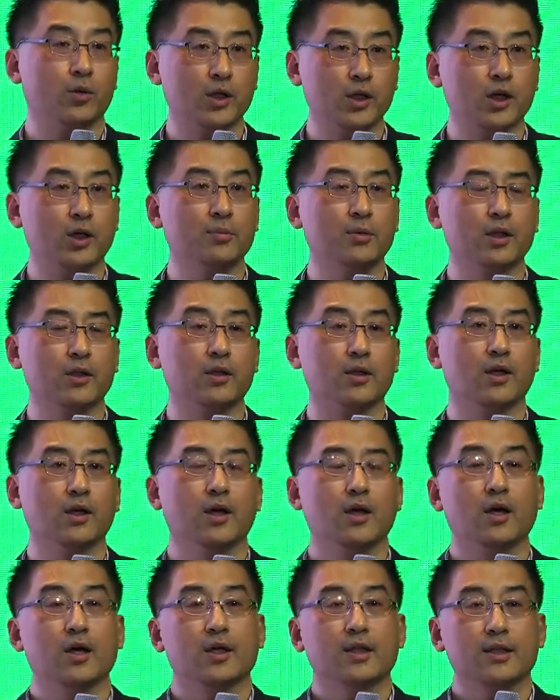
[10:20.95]
왜냐하면
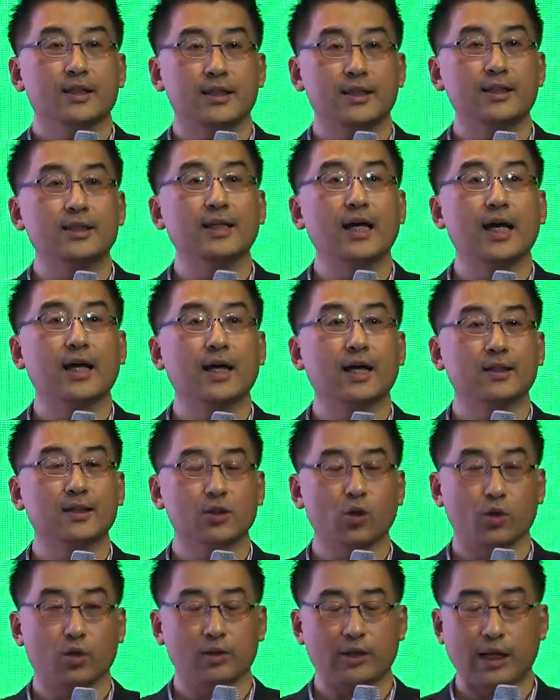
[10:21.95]

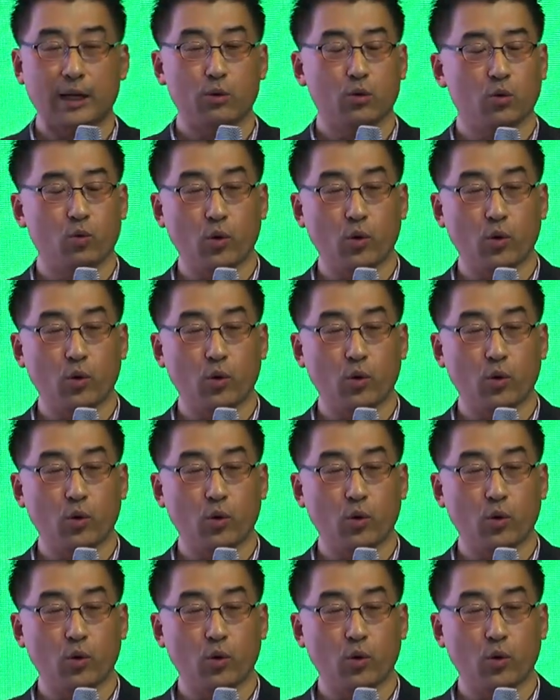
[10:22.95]
시장에서 내,